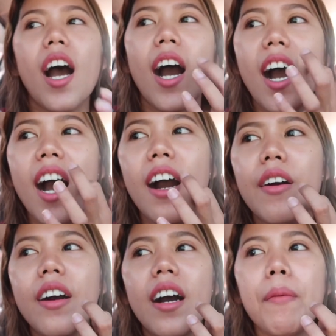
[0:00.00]

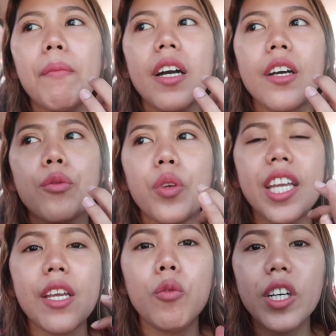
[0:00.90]
um,
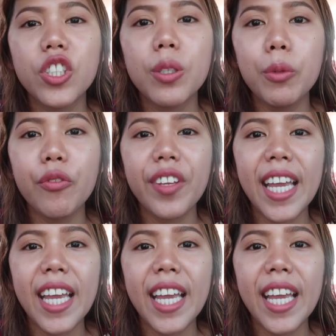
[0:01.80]
we watched the movie